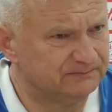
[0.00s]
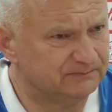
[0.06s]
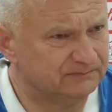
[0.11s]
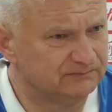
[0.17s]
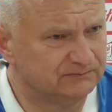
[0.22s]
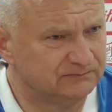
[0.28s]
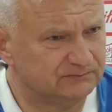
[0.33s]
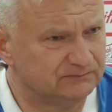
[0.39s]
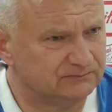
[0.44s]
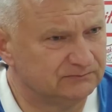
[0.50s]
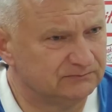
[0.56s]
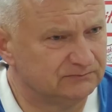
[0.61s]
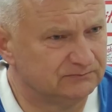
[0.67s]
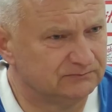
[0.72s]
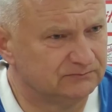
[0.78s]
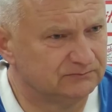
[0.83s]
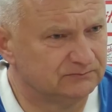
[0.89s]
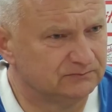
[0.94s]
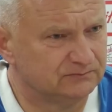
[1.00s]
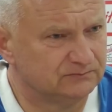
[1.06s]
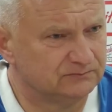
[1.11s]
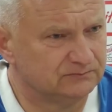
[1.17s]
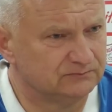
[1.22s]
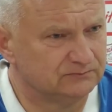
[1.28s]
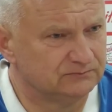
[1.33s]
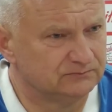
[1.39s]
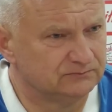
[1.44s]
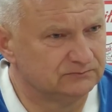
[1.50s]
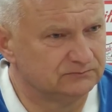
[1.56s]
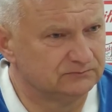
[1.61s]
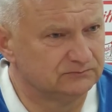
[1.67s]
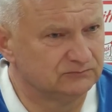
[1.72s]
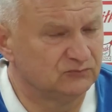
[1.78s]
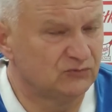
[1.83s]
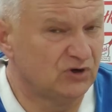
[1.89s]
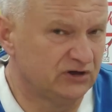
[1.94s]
Mm, nie, ogólnie o cały mecz.